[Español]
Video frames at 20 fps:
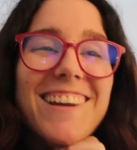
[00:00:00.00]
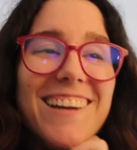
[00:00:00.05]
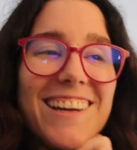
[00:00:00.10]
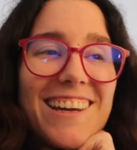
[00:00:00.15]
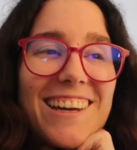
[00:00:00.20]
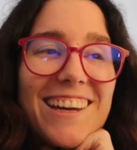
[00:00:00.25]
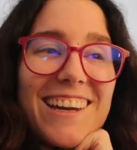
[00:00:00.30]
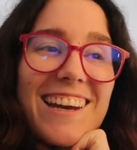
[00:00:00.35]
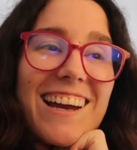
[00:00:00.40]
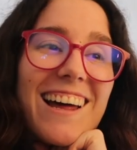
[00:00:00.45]
ay.
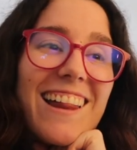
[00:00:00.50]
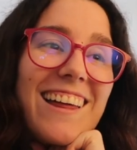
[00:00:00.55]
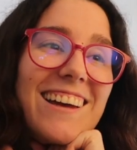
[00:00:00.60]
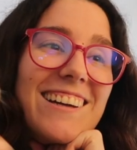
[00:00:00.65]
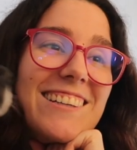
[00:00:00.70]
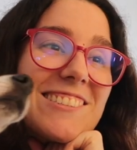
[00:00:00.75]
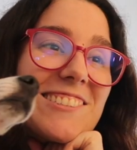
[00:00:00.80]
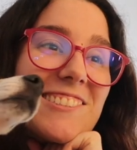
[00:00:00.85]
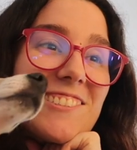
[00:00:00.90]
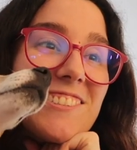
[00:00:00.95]
Y
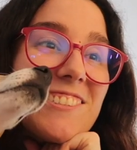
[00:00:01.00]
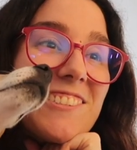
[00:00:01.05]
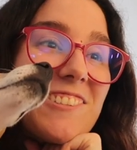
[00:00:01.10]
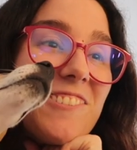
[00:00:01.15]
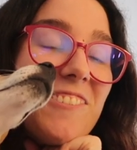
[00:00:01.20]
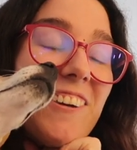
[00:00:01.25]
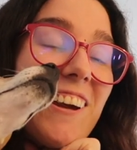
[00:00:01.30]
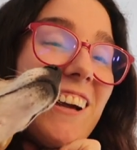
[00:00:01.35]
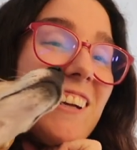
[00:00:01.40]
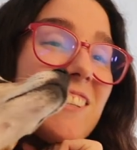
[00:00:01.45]
nada, eso,
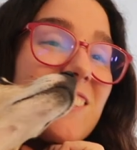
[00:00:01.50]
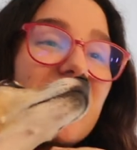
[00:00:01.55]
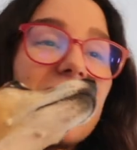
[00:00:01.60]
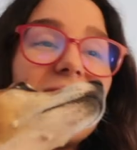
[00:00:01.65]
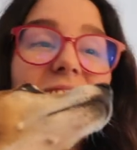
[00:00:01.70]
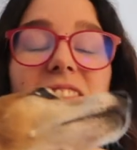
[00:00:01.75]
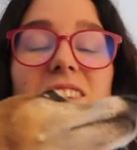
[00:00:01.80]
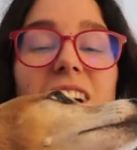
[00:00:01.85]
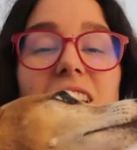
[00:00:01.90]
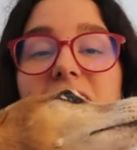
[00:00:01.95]
estuve en
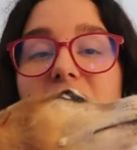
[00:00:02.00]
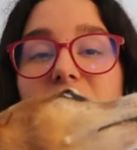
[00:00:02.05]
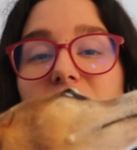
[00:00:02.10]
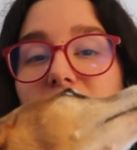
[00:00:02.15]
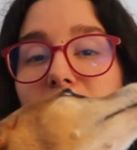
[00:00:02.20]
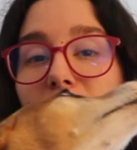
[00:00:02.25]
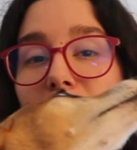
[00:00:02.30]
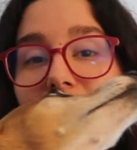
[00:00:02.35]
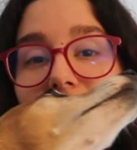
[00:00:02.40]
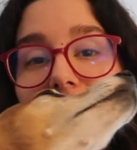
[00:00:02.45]
casa. Ayer fue
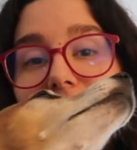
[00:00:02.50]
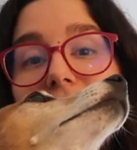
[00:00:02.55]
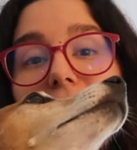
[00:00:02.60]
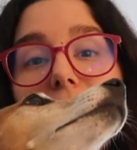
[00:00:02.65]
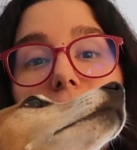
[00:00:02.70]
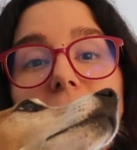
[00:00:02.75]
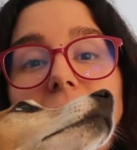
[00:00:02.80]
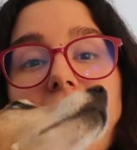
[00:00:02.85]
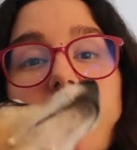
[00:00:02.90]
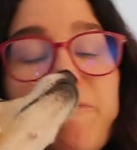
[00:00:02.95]
un amigo de
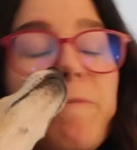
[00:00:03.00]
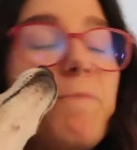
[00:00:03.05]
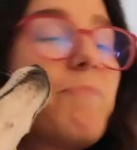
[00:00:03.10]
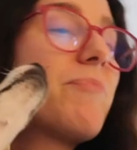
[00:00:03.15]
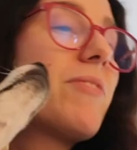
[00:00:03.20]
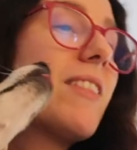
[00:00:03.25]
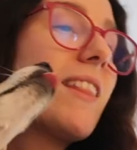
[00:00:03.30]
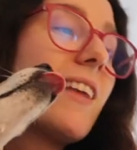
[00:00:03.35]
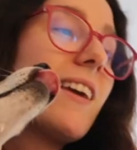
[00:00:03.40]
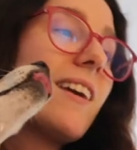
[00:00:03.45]
familia,
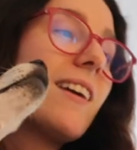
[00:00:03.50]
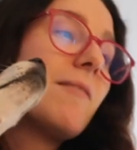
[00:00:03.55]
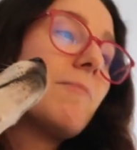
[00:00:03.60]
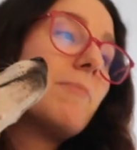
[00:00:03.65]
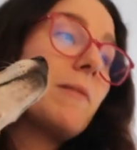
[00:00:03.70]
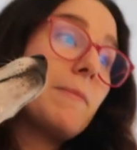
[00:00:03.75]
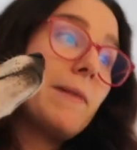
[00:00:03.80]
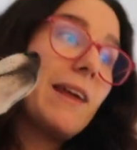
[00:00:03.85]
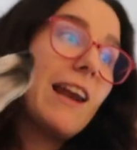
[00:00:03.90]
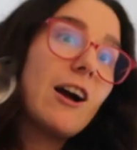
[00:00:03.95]
de
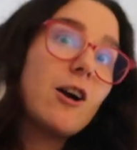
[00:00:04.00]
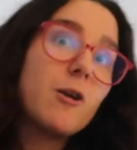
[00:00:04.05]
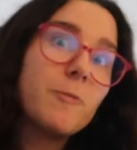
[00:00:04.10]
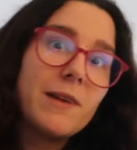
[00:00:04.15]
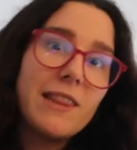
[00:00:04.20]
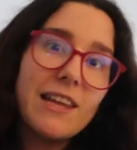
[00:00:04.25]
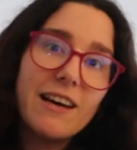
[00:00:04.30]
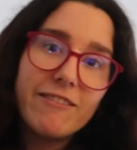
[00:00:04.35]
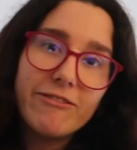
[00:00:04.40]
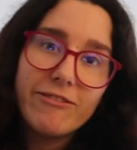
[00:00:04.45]
primera
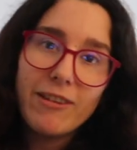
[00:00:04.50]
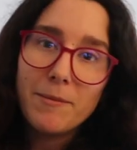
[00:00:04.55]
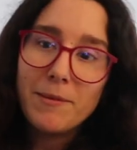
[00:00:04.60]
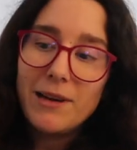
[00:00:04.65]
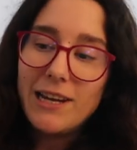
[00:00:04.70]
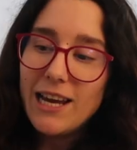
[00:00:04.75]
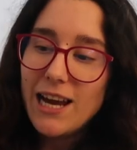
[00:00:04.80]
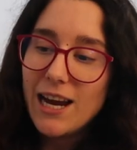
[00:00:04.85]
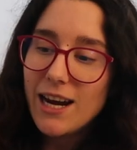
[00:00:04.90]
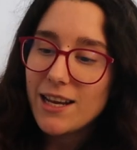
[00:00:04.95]
comida
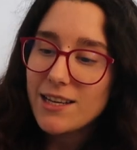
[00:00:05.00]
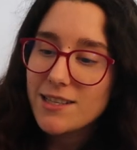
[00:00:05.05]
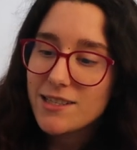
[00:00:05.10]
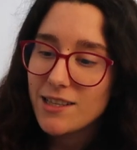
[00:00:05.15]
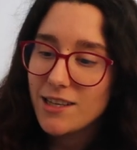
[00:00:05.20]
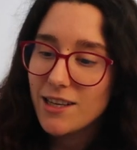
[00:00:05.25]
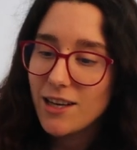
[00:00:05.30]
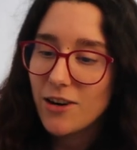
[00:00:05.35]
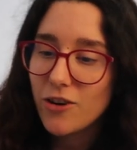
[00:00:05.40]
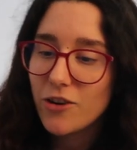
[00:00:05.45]
familiar
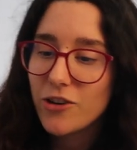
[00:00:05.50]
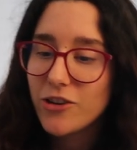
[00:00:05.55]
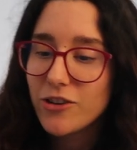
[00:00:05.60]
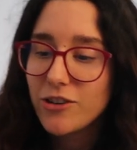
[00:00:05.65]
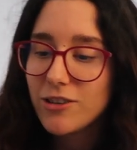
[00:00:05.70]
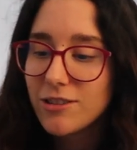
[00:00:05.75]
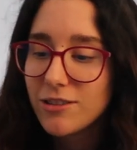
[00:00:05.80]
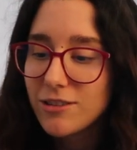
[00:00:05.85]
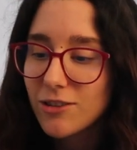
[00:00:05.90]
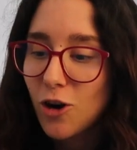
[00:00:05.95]
así,
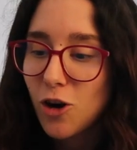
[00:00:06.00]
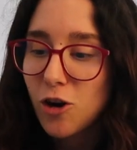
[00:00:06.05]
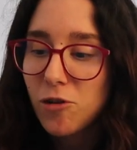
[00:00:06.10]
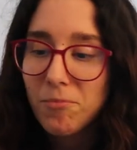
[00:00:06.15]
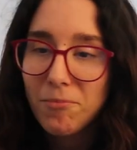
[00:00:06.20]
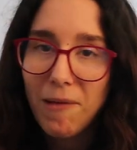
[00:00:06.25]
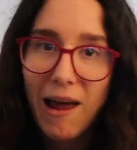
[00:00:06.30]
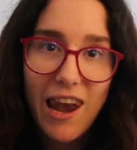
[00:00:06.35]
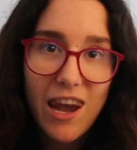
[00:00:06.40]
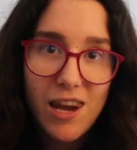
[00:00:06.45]
rollo
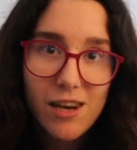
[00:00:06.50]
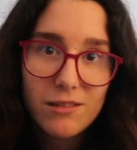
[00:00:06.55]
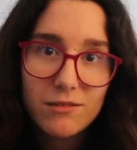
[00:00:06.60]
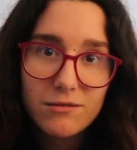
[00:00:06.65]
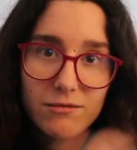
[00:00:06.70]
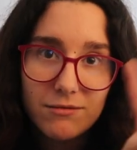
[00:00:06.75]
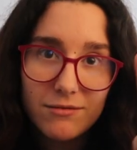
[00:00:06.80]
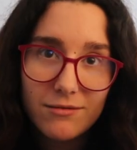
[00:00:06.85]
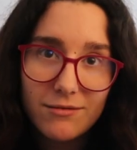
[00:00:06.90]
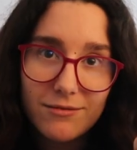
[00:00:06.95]
normal,
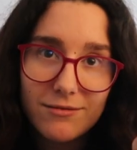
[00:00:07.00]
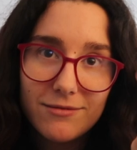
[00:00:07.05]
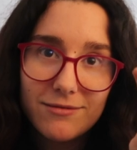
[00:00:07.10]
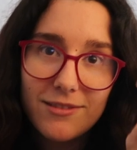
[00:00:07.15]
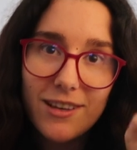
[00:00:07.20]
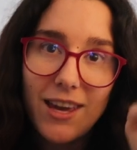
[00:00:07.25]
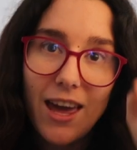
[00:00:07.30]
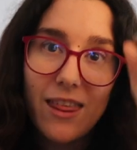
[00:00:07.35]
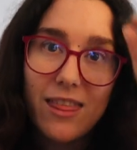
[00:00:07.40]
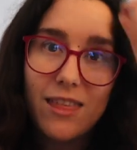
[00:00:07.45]

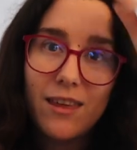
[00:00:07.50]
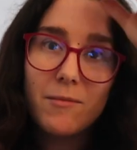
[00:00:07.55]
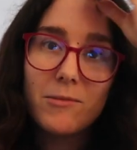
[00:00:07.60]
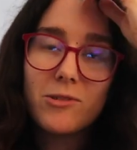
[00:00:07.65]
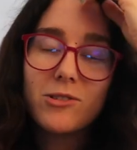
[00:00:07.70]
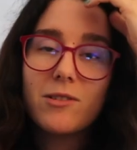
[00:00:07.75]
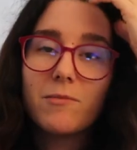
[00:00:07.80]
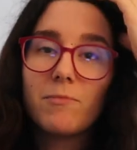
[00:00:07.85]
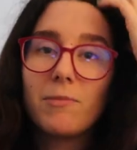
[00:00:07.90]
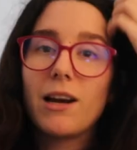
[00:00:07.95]
que
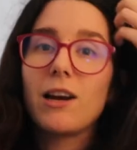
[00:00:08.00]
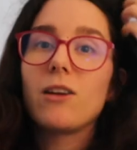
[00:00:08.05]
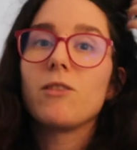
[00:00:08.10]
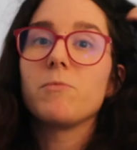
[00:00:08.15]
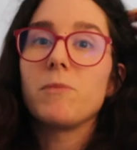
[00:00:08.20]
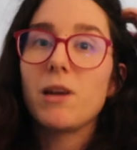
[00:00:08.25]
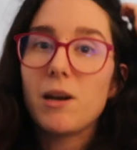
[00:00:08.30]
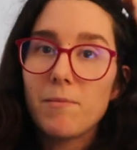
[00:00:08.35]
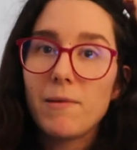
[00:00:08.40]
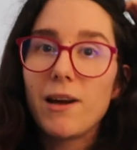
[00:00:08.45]
hacemos, en plan
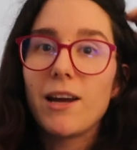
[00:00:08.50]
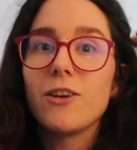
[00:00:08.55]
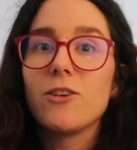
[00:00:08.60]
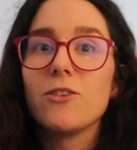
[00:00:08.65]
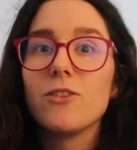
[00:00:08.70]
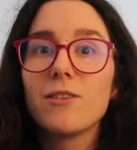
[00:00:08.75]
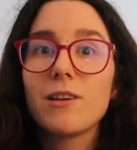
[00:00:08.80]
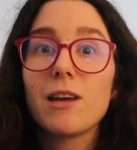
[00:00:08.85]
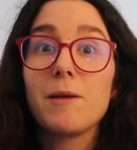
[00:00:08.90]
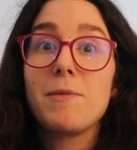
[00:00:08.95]
con mi
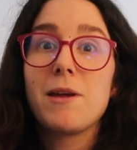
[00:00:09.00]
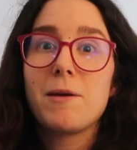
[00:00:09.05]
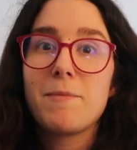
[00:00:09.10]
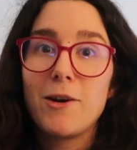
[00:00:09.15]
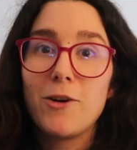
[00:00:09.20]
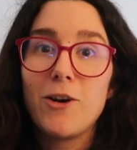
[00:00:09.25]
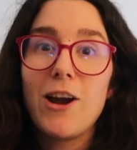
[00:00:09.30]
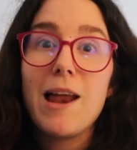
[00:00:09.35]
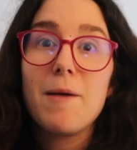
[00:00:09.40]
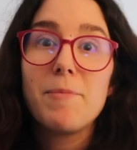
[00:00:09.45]
hermano, que mi
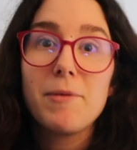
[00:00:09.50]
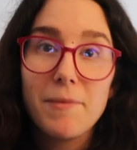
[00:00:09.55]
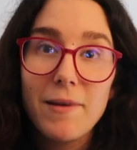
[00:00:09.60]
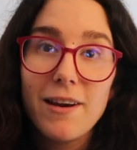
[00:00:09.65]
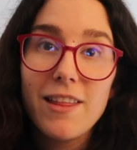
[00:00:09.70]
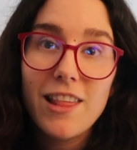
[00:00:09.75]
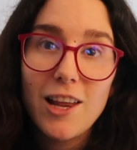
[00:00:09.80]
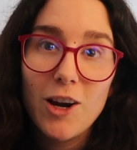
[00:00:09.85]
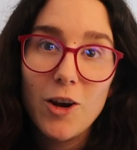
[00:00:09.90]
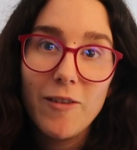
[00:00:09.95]
hermano era la
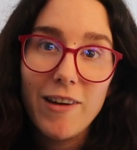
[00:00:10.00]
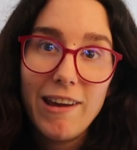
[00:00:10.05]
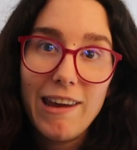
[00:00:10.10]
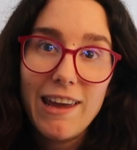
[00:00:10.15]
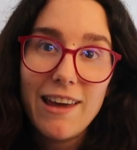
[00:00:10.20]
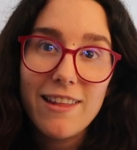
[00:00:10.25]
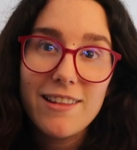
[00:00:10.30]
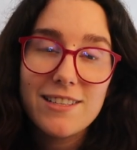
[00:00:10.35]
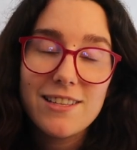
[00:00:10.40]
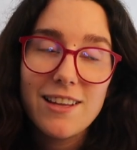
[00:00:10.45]
primera vez que lo
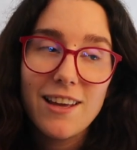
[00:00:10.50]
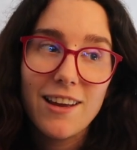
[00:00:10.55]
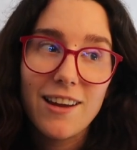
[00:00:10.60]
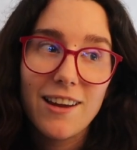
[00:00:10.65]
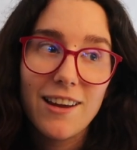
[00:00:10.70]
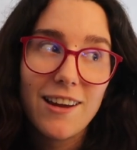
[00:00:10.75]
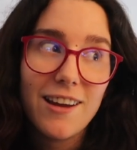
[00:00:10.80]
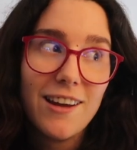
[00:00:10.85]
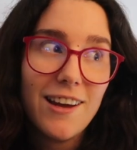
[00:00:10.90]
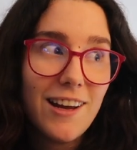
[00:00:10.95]
veía
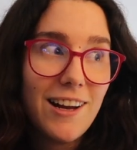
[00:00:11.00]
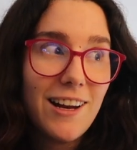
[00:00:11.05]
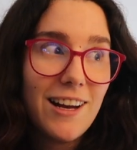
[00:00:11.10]
desde,